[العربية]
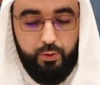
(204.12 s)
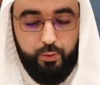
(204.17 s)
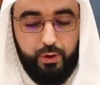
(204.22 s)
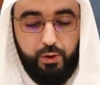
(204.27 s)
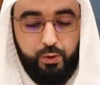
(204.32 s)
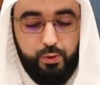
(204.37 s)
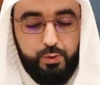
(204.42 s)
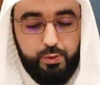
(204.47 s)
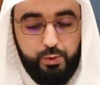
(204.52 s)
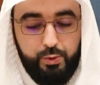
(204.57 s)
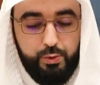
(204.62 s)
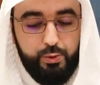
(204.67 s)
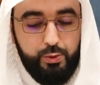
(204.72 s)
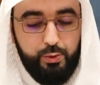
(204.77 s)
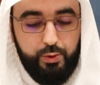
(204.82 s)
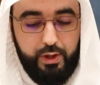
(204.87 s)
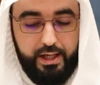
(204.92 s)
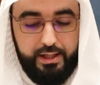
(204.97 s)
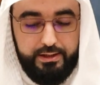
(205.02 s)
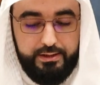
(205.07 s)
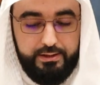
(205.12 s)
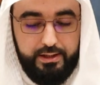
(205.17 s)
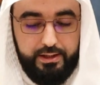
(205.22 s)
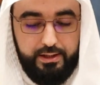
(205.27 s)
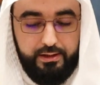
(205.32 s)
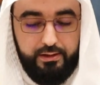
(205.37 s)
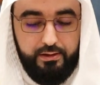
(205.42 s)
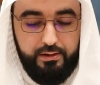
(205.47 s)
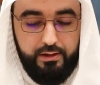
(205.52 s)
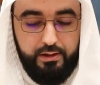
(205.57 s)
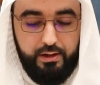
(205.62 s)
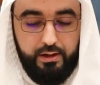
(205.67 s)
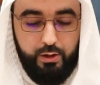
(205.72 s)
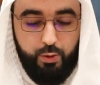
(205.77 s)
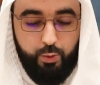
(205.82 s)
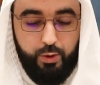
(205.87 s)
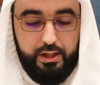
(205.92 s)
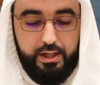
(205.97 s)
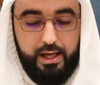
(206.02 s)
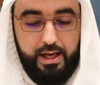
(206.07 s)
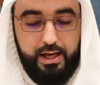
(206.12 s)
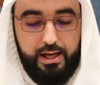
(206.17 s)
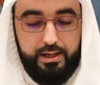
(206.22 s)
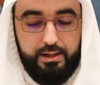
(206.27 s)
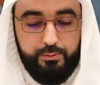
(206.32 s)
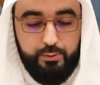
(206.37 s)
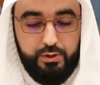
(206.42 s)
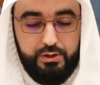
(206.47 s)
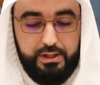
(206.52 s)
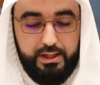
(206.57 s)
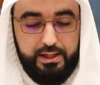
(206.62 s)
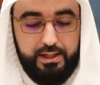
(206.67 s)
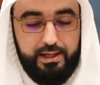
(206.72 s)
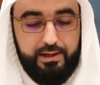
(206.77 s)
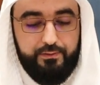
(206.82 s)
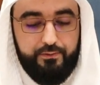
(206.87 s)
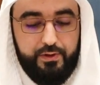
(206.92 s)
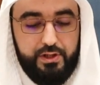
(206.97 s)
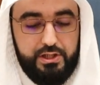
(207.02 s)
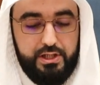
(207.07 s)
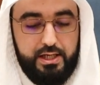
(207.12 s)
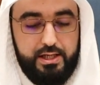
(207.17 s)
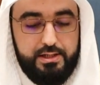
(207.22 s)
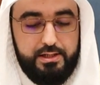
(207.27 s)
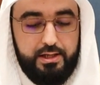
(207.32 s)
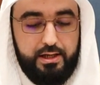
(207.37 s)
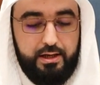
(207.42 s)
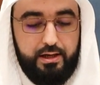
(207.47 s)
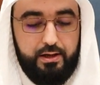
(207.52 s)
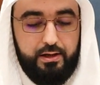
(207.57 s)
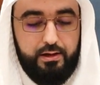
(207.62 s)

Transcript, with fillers: وعقوق الوالدين وكان متكئا فجلس